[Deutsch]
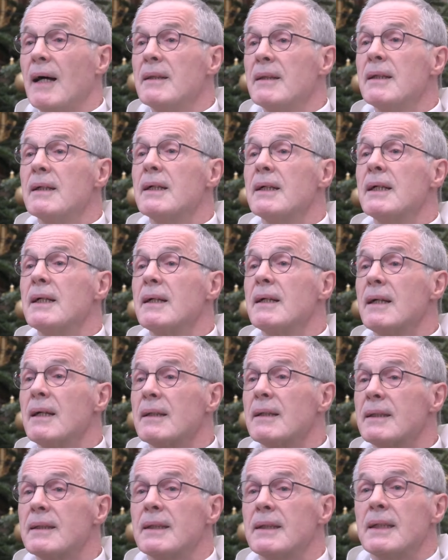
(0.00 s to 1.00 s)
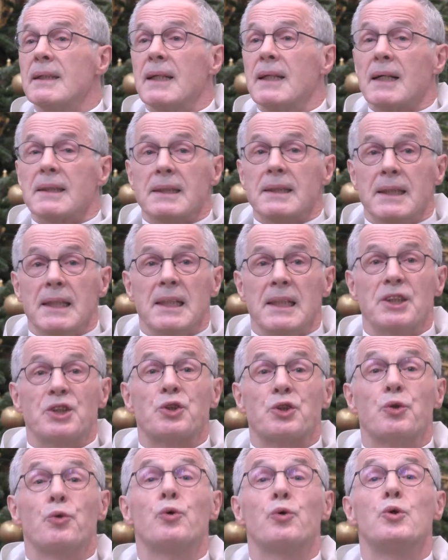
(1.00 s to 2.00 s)
Andere, die das
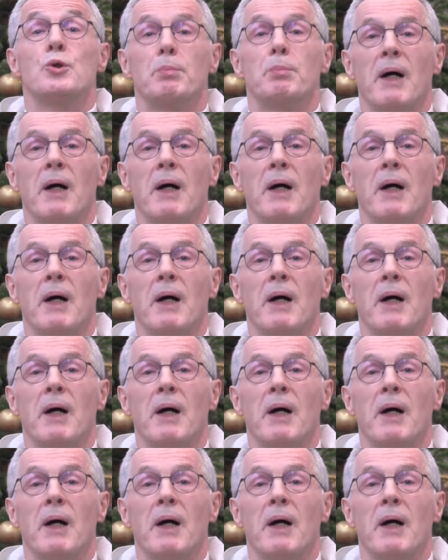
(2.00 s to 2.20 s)
nicht so